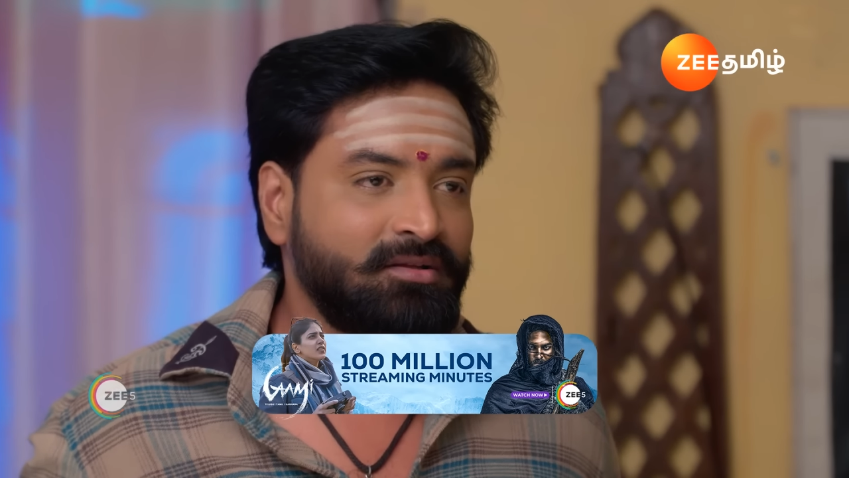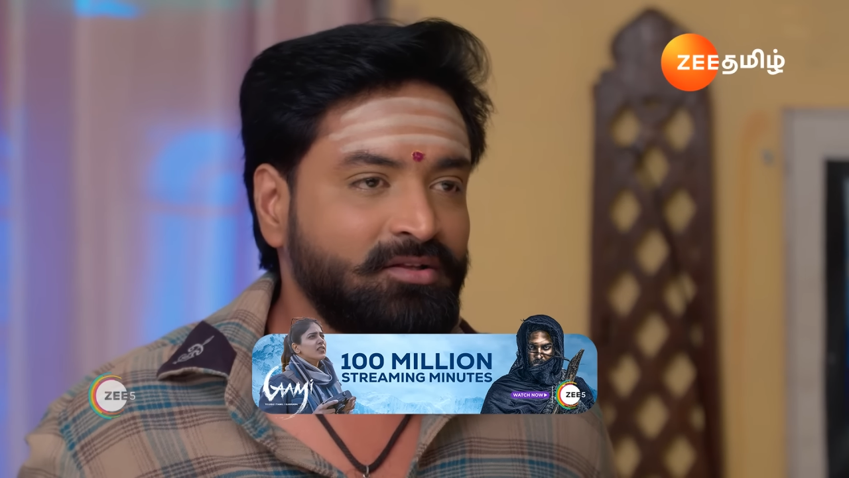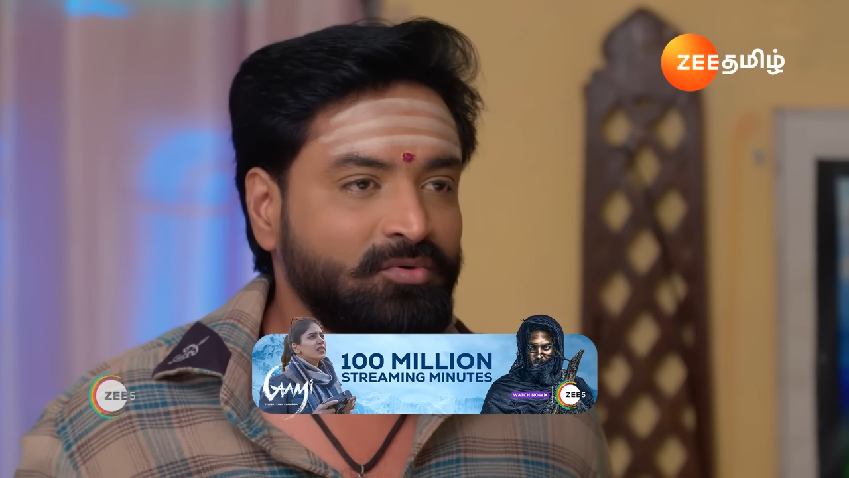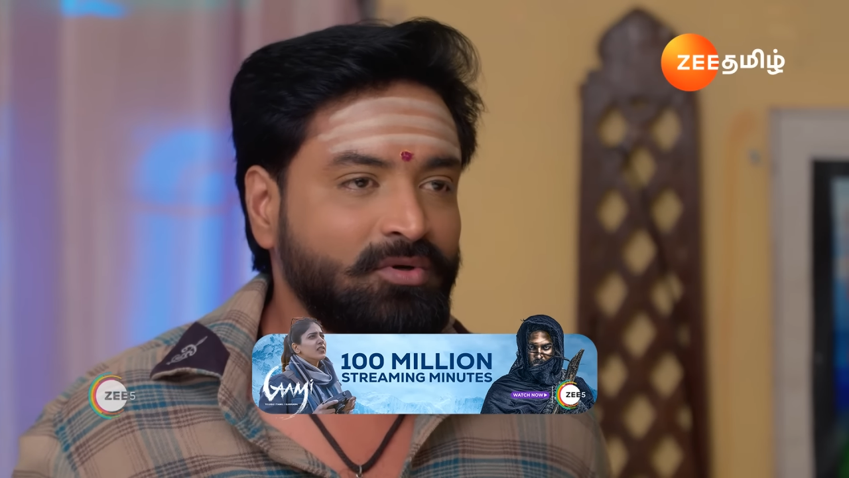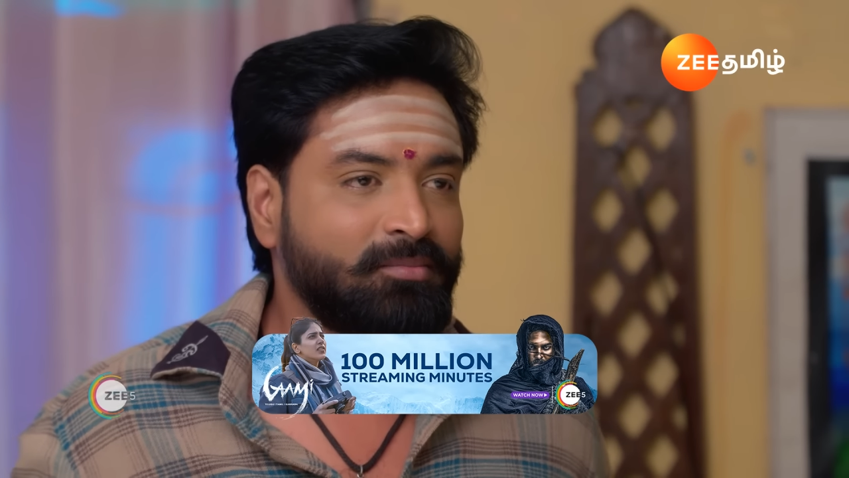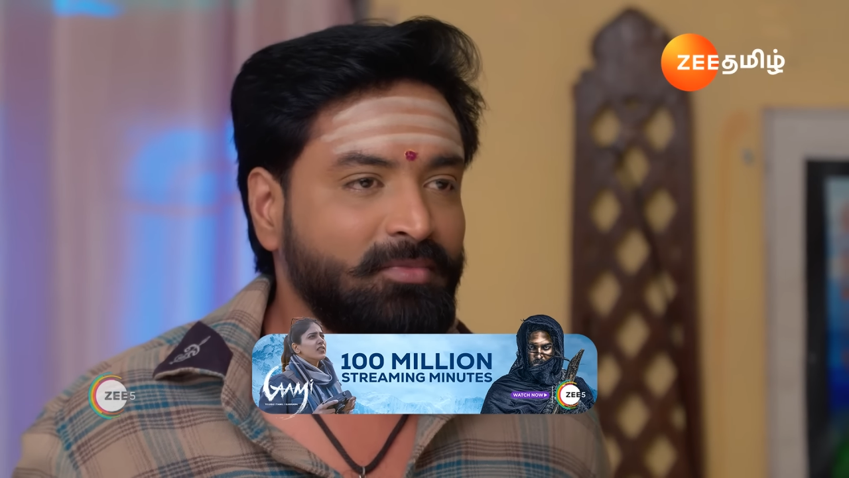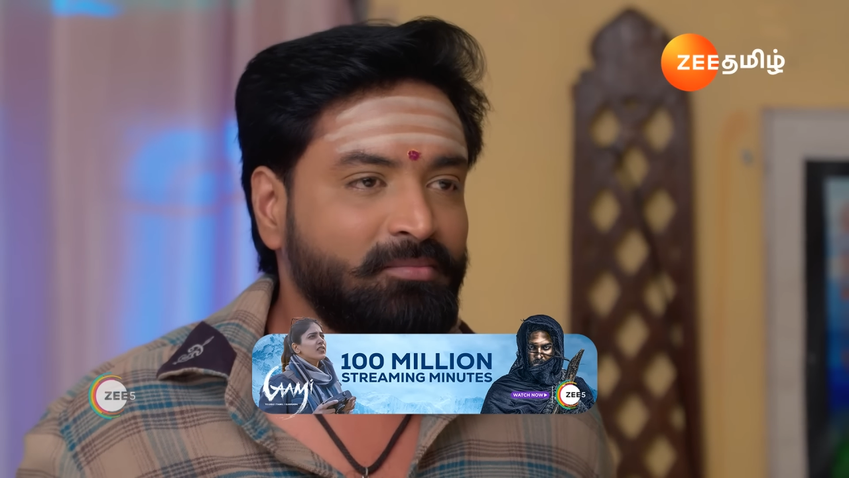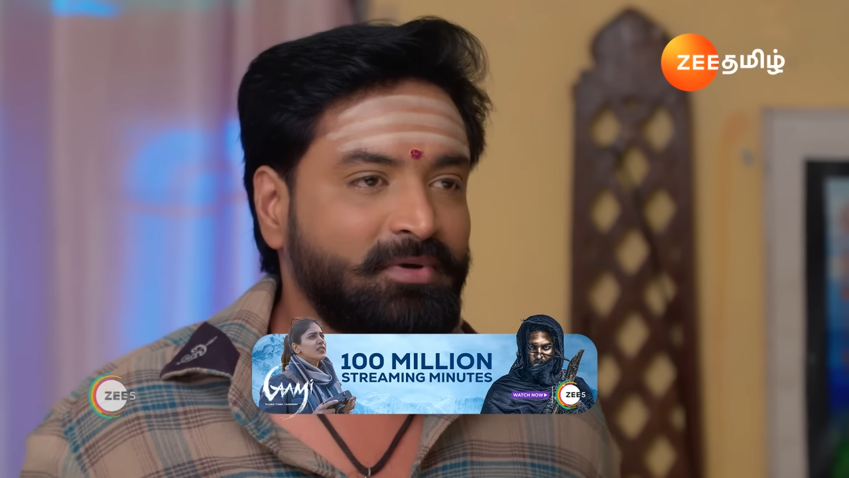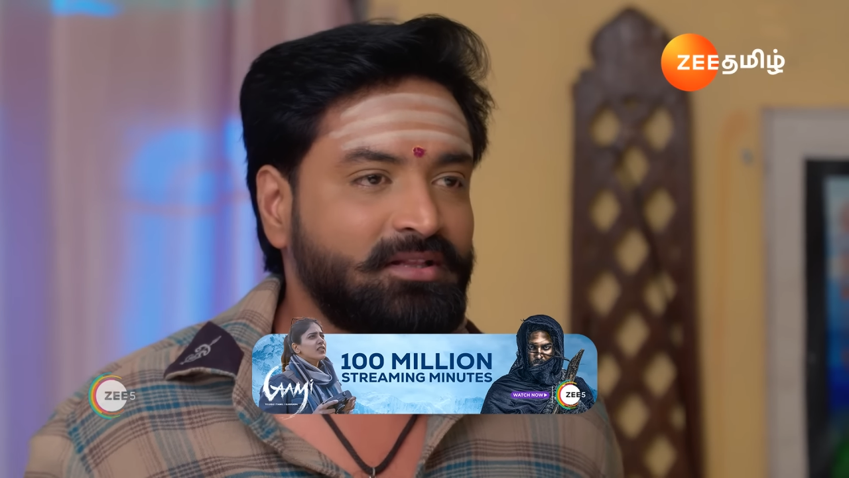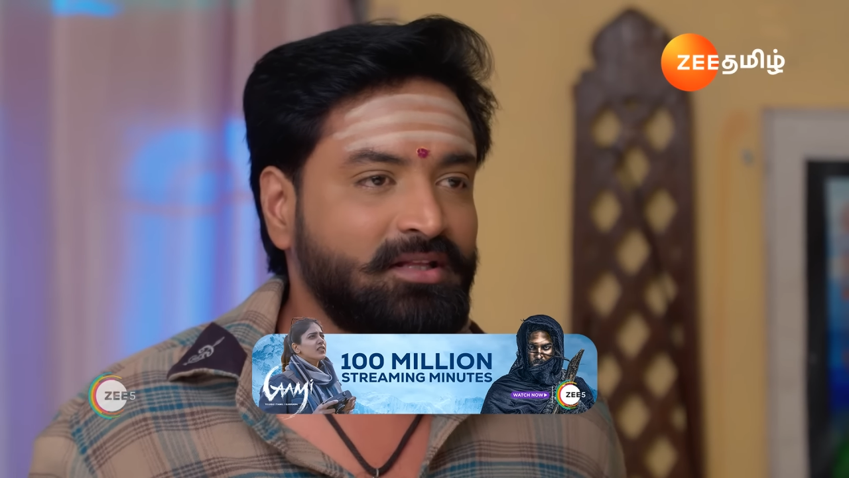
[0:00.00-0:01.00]
இதை
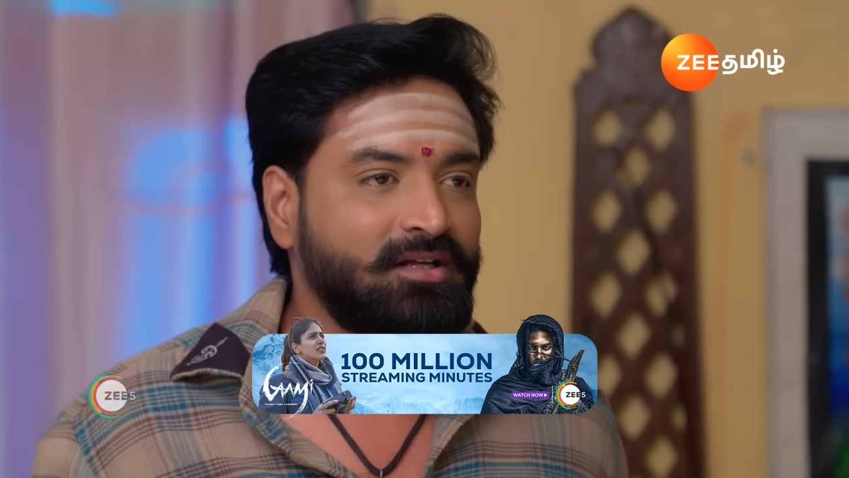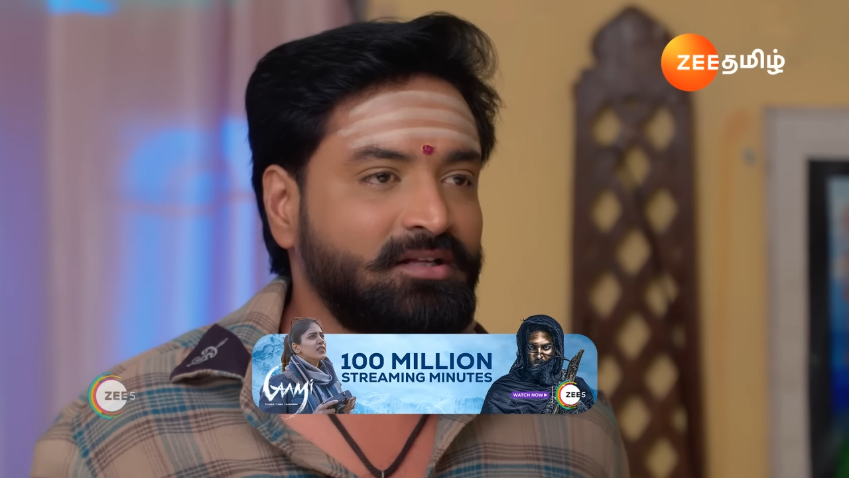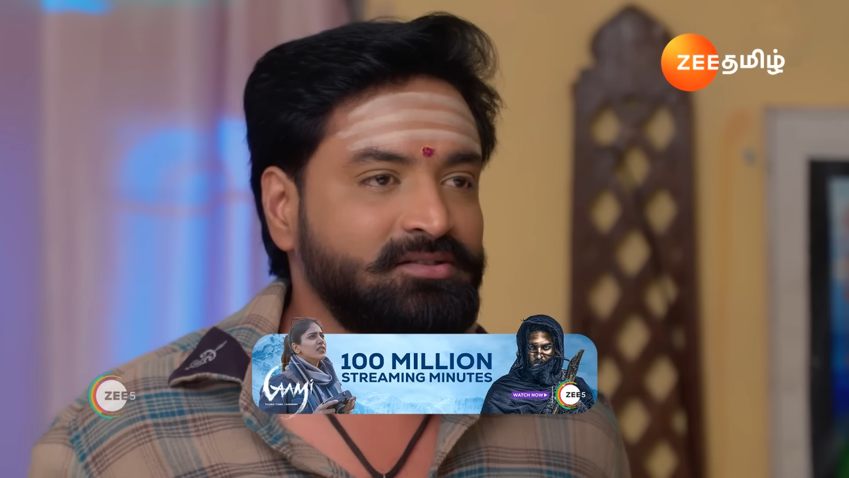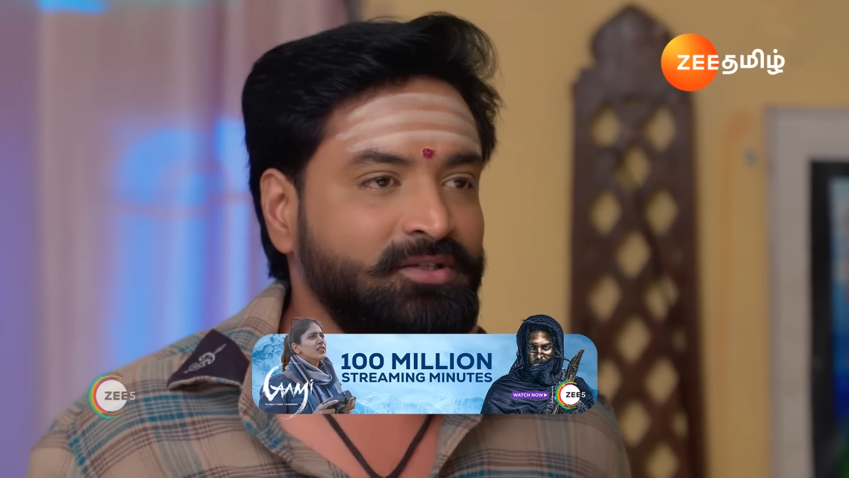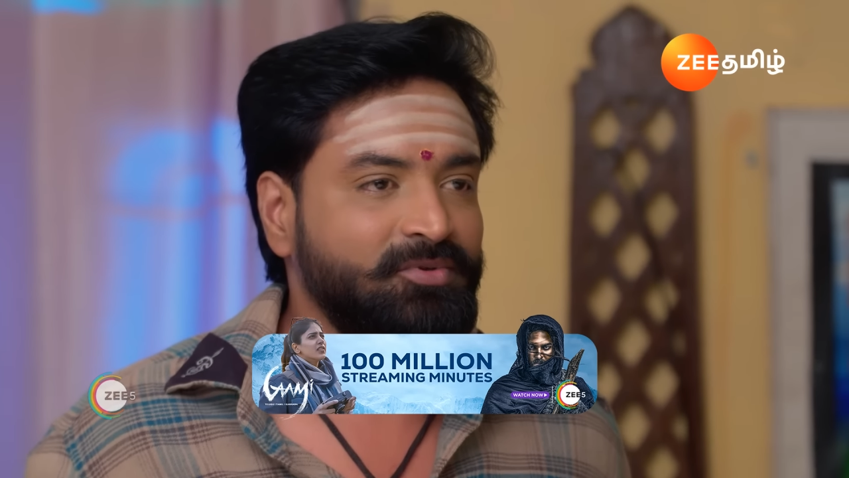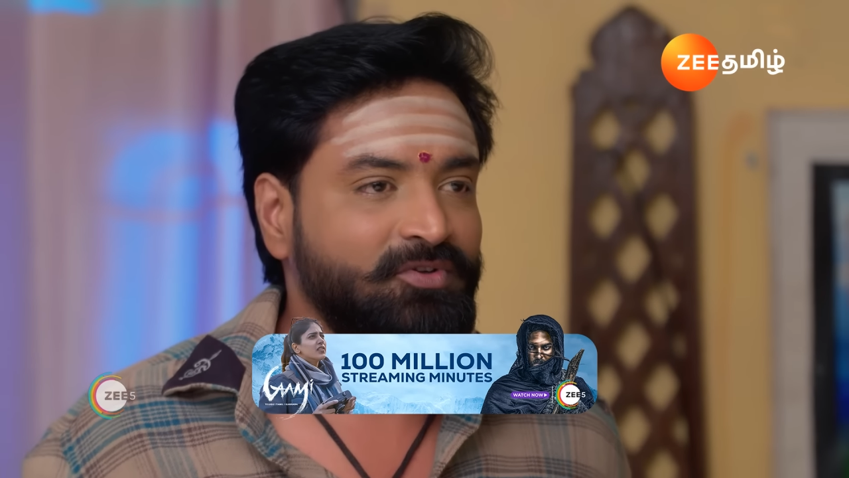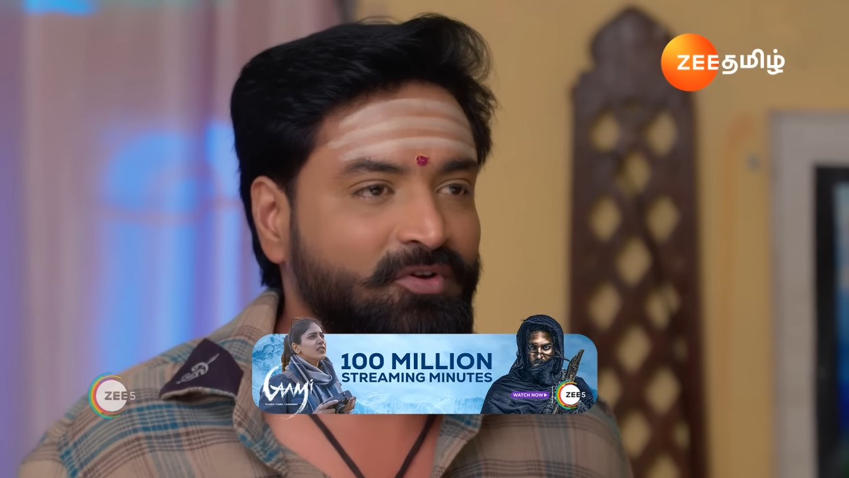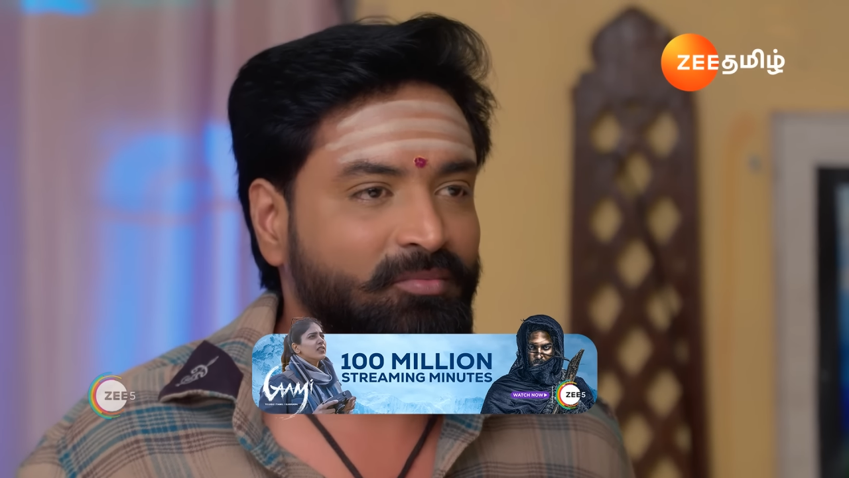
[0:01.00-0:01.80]
தூக்கலாம் பார்த்தா சரிப்பட்டு